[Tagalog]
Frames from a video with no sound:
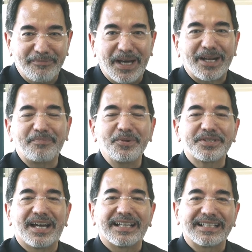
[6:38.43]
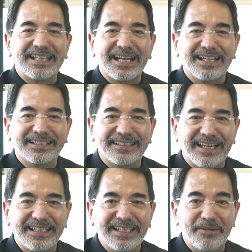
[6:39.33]
Para po sa karagdagang
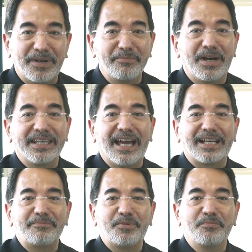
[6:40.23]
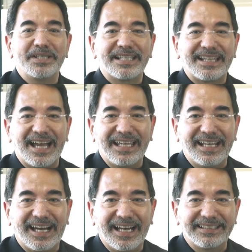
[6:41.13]
detalye abang mangyari pong bisitahin
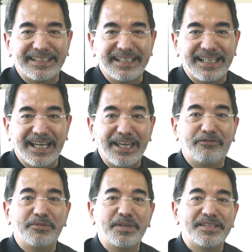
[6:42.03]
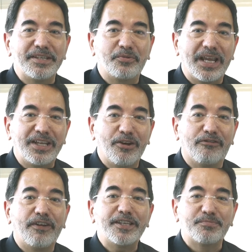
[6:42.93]
ang ating ah, FEBC
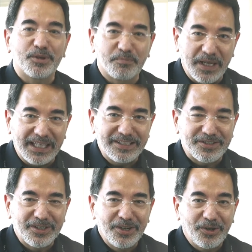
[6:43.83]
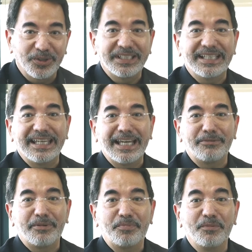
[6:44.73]
Radio Facebook page o di kaya
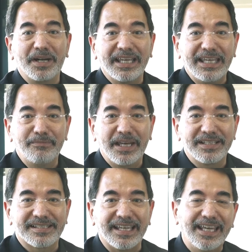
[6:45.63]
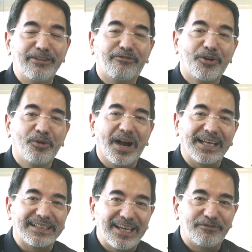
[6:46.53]
naman po mag-email sa info
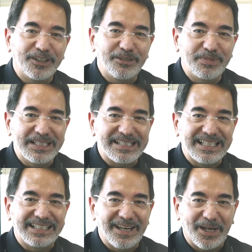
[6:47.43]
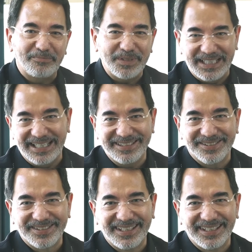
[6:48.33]
at febc.ph.